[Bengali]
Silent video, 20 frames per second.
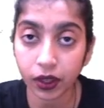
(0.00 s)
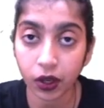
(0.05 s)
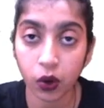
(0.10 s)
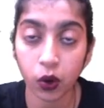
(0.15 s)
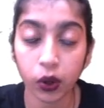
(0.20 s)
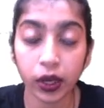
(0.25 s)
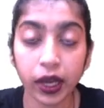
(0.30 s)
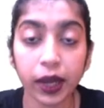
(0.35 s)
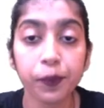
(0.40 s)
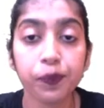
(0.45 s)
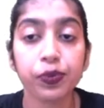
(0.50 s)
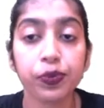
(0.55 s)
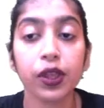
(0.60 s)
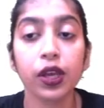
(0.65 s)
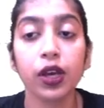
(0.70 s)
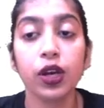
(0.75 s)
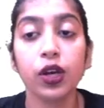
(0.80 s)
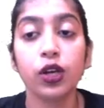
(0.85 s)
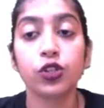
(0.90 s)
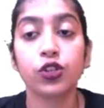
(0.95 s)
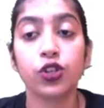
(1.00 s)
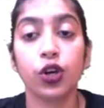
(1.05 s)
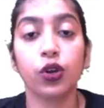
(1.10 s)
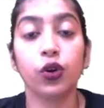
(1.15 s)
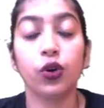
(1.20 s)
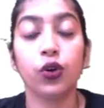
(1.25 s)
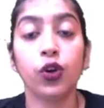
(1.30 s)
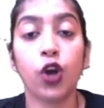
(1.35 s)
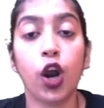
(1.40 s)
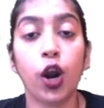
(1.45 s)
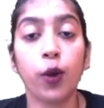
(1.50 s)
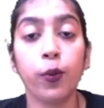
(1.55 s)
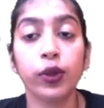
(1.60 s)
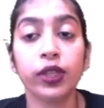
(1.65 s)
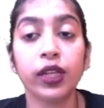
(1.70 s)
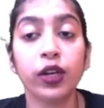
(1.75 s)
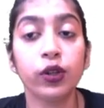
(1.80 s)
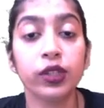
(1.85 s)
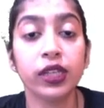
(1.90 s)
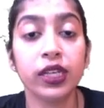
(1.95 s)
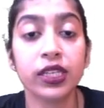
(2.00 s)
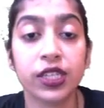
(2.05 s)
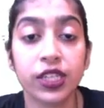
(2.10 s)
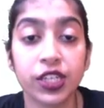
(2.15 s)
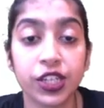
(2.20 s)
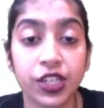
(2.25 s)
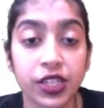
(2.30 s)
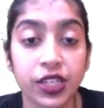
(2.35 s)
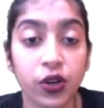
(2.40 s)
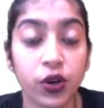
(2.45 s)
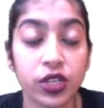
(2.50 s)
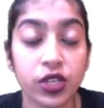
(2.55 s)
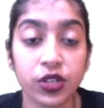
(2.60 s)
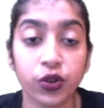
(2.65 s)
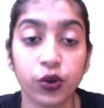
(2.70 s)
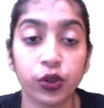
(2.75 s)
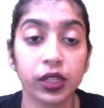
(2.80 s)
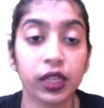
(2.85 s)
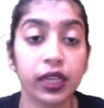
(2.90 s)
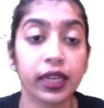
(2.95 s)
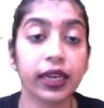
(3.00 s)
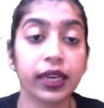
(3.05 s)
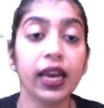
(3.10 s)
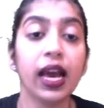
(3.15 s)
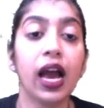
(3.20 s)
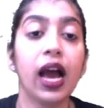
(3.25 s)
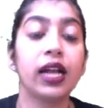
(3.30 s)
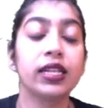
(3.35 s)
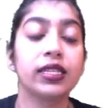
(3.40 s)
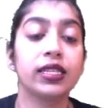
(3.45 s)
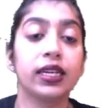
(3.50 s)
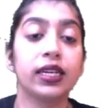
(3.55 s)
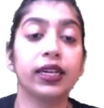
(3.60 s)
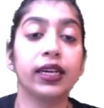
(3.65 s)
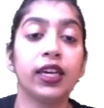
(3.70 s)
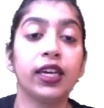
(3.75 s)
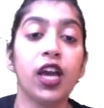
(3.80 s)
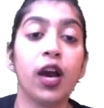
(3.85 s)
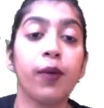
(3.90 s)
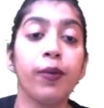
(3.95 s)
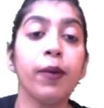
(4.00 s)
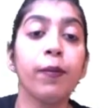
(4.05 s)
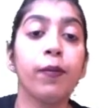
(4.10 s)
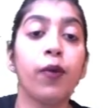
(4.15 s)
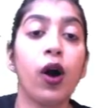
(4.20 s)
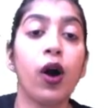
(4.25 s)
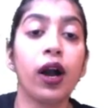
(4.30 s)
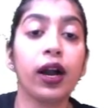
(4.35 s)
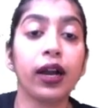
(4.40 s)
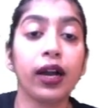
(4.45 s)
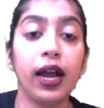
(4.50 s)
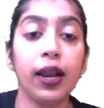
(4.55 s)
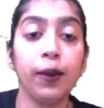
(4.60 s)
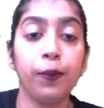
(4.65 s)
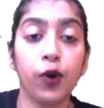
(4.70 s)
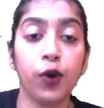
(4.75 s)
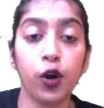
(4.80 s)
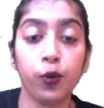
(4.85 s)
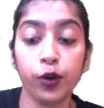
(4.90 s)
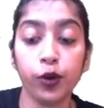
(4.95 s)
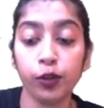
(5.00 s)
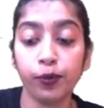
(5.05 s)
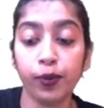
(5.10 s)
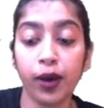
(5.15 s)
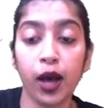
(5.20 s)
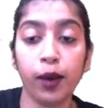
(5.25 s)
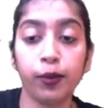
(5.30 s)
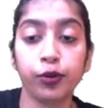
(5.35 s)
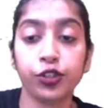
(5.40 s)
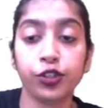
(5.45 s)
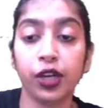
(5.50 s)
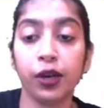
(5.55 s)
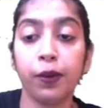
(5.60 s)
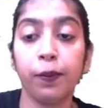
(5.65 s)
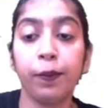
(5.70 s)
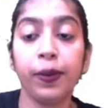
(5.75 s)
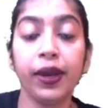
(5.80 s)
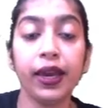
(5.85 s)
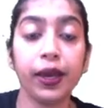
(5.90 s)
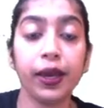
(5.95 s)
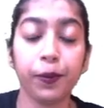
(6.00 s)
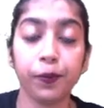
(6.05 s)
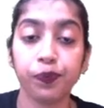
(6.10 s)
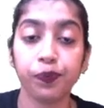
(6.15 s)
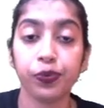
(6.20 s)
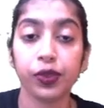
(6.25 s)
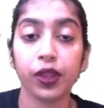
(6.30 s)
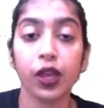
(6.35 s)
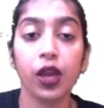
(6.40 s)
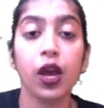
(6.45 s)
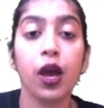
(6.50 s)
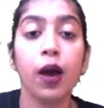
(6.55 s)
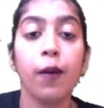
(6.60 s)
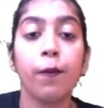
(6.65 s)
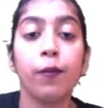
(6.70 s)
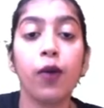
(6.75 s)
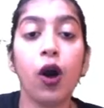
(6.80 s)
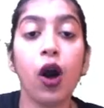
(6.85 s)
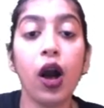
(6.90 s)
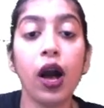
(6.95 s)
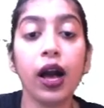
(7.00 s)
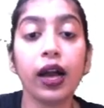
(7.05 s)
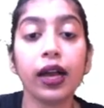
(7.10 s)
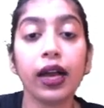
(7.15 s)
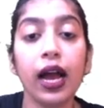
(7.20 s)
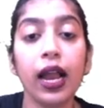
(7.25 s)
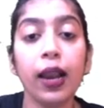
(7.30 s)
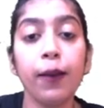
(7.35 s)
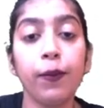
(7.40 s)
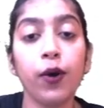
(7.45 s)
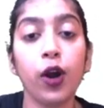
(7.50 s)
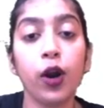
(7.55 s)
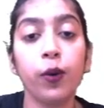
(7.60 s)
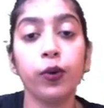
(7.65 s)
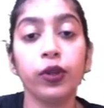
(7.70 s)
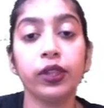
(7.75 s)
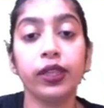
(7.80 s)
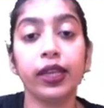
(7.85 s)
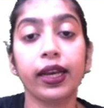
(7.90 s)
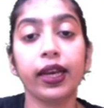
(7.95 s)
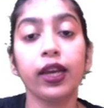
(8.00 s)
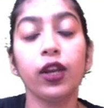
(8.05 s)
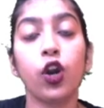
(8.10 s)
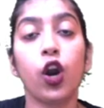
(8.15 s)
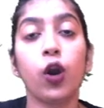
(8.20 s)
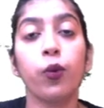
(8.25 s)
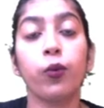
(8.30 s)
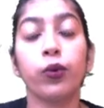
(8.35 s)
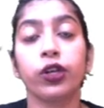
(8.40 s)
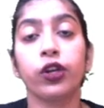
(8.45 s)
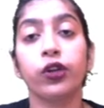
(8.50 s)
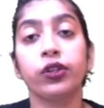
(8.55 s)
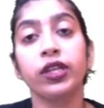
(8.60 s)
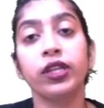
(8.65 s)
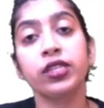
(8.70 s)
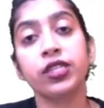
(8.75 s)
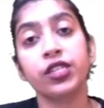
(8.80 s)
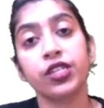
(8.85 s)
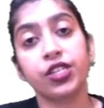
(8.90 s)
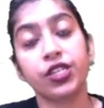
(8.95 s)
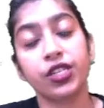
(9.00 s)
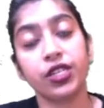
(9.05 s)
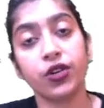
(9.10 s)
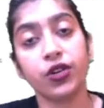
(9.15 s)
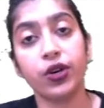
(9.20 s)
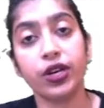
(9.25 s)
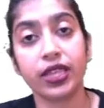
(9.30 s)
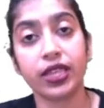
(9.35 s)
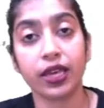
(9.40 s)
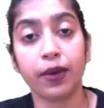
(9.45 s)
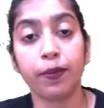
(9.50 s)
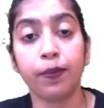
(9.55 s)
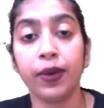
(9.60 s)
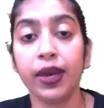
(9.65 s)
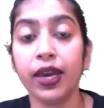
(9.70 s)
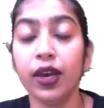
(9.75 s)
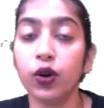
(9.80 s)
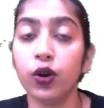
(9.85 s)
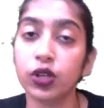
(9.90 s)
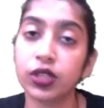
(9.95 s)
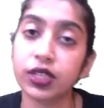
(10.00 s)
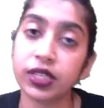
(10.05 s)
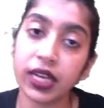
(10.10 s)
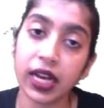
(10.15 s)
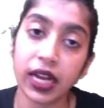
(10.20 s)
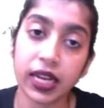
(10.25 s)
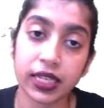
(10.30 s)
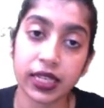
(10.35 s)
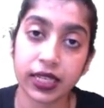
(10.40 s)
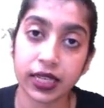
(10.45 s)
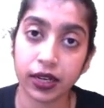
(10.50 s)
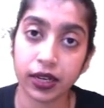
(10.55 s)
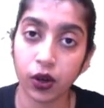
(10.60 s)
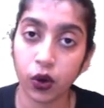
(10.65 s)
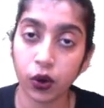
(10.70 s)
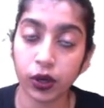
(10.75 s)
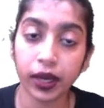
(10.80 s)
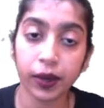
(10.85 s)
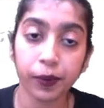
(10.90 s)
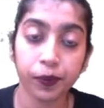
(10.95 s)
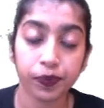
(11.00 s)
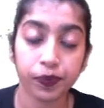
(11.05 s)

ওকে চলো নর্মদা নদীর সৃষ্টি হয়েছে কোথা থেকে আনসারটা কি হবে মহাকাল পর্বত বা অপশন বি মহাকাল পর্বত থেকে নর্মদা নদীর সৃষ্টি হয়েছে বি হচ্ছে আনসার ওকে